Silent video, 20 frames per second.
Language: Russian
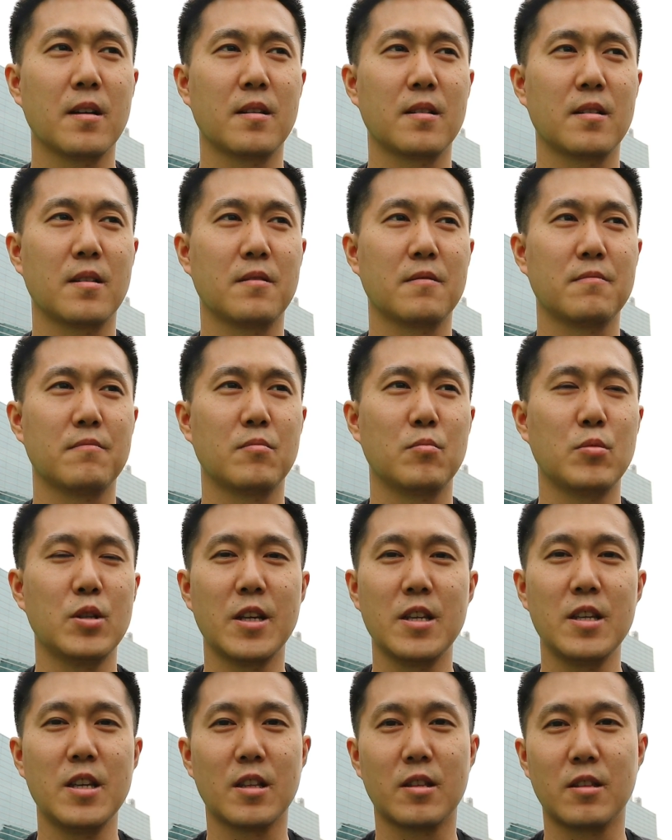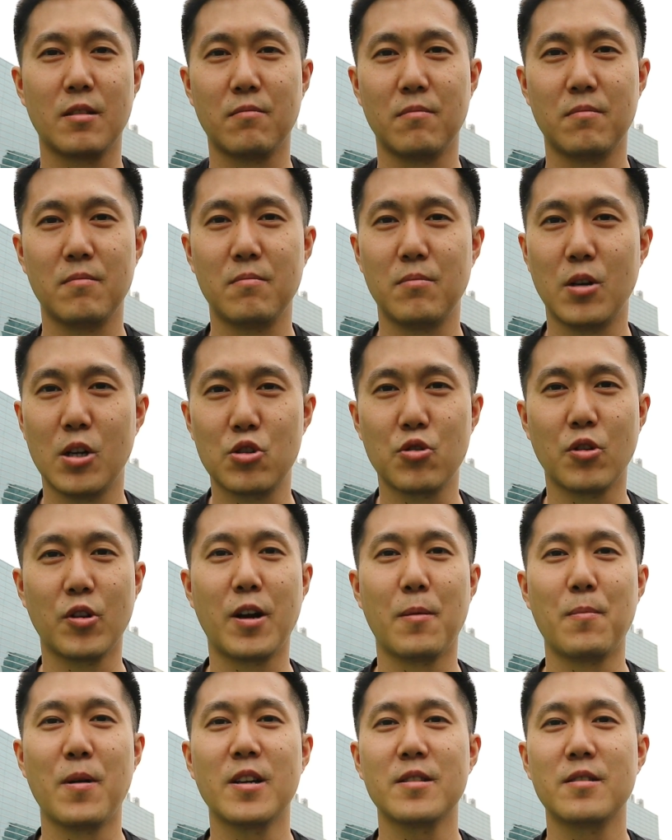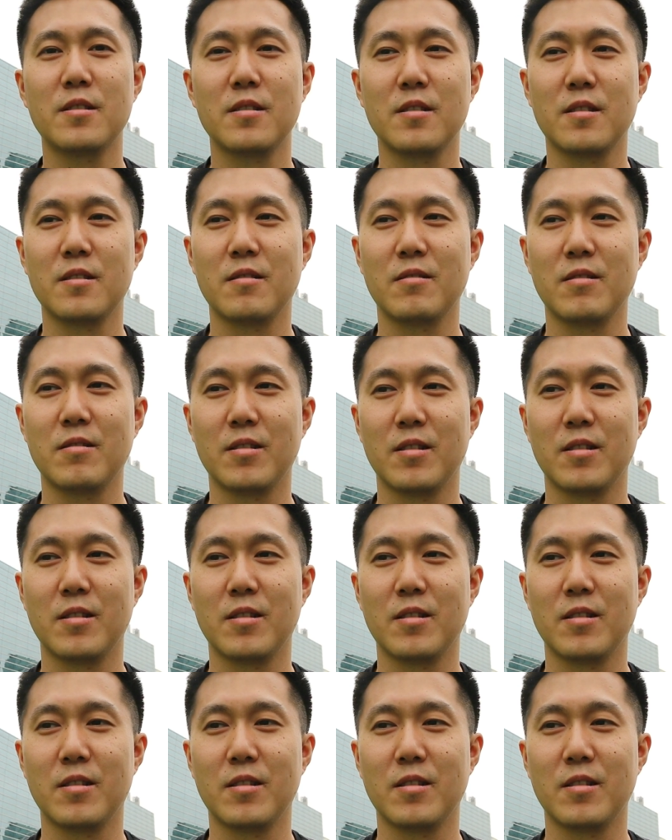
а, у меня нет там большой команды,